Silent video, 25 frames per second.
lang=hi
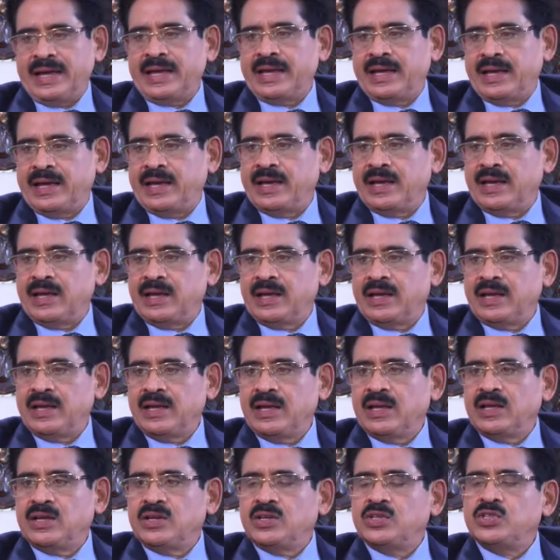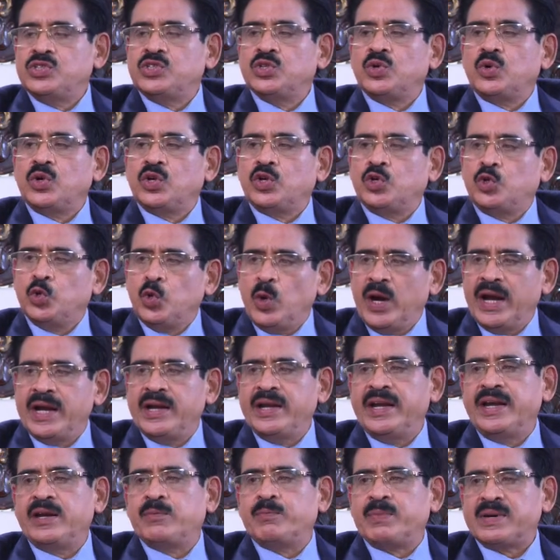गया है जो
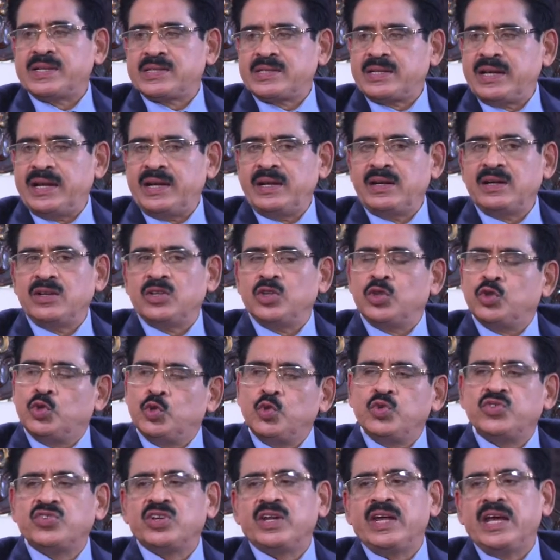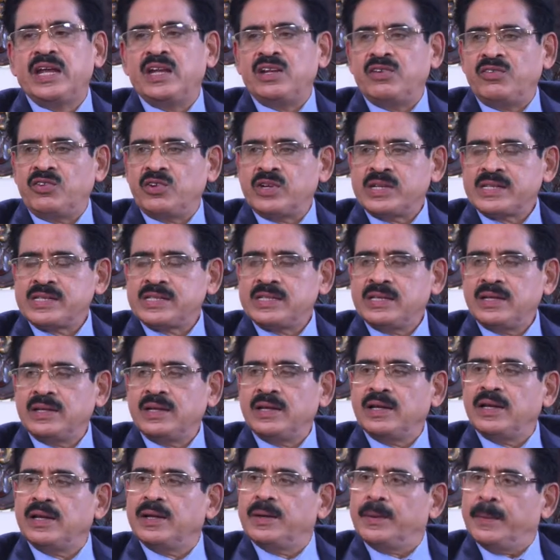200 परसेंट दूसरे एलोवेरा से
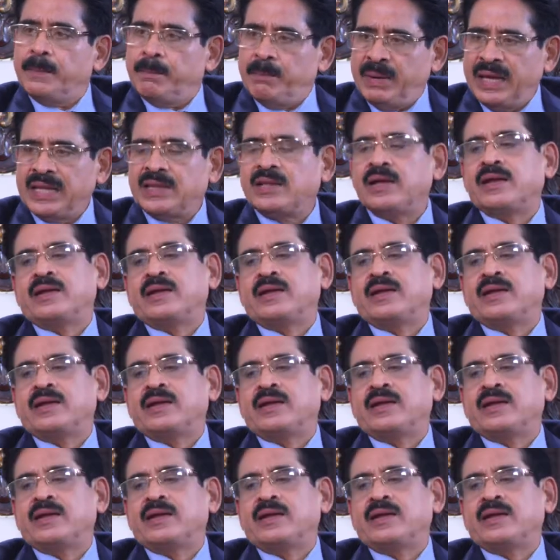बेहतर